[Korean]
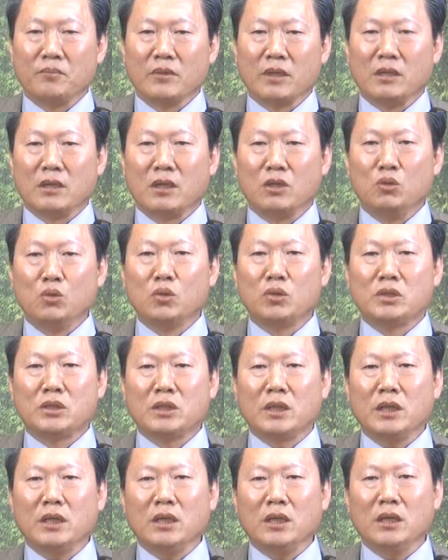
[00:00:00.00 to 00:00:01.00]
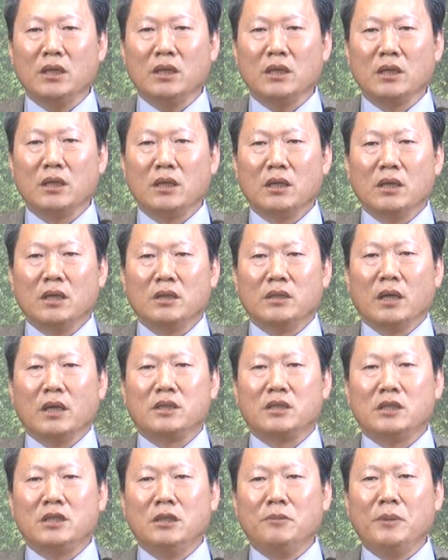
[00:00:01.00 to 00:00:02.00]
그러니까
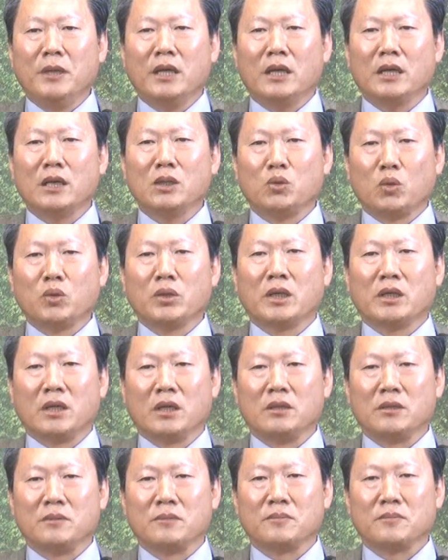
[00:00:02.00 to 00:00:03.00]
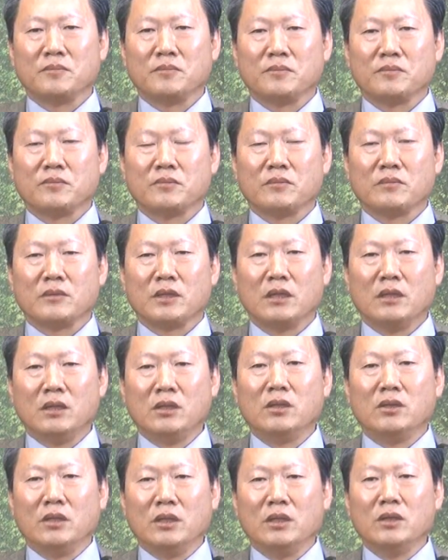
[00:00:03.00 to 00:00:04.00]
육체의 지배 아래 놓이게 되는
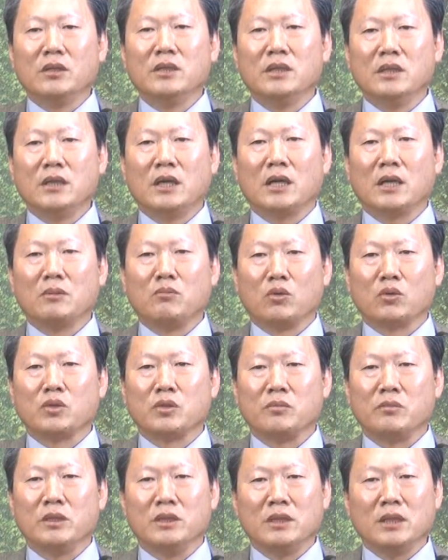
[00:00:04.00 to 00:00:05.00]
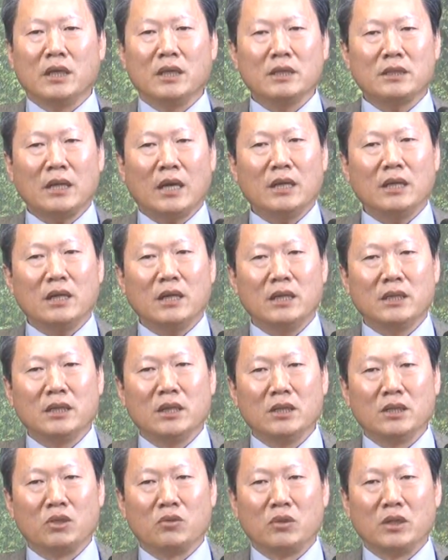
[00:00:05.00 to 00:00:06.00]
이런 인간의 모습. 인간이 타락할
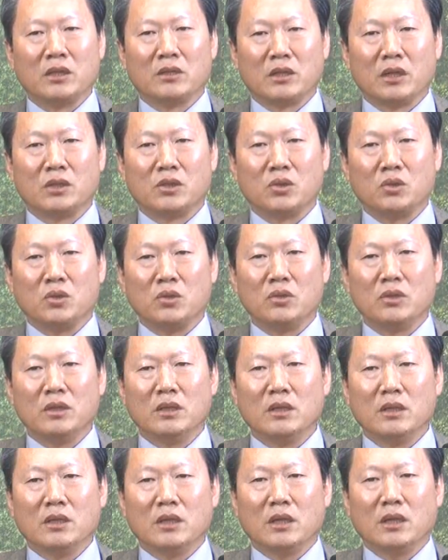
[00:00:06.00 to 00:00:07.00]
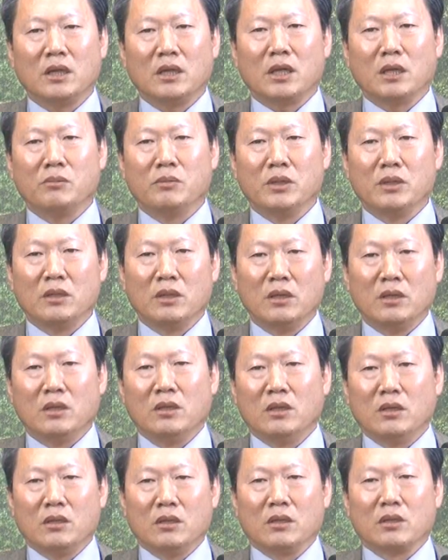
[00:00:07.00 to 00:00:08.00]
때 이제 원래 그랬죠. 하나님이
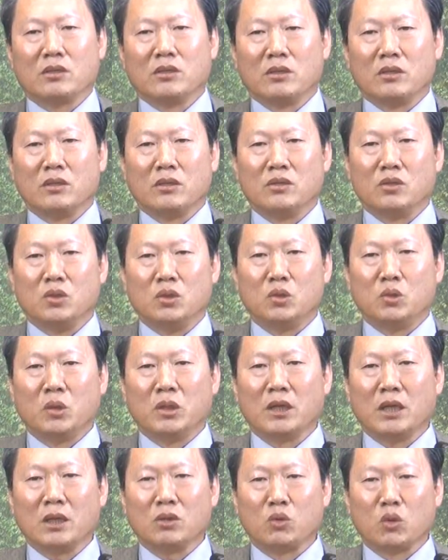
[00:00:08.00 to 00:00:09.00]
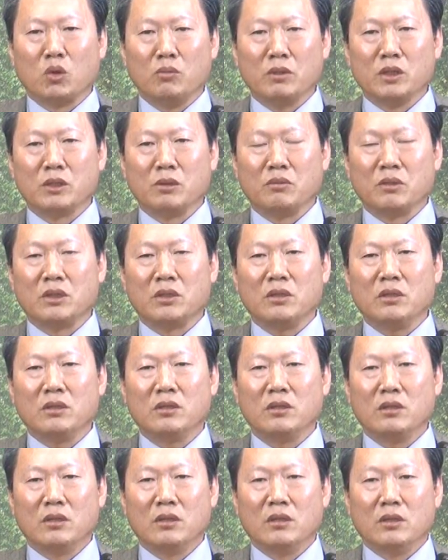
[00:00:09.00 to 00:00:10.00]
그 죄가
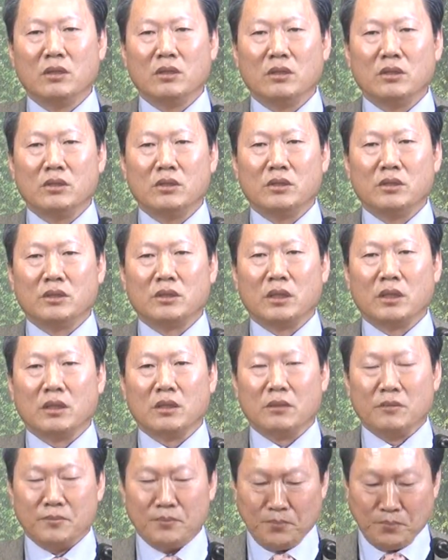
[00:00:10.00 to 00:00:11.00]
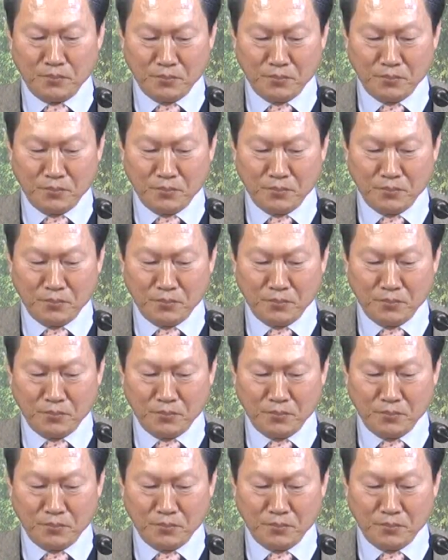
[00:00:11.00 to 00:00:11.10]
들어오면서부터 이제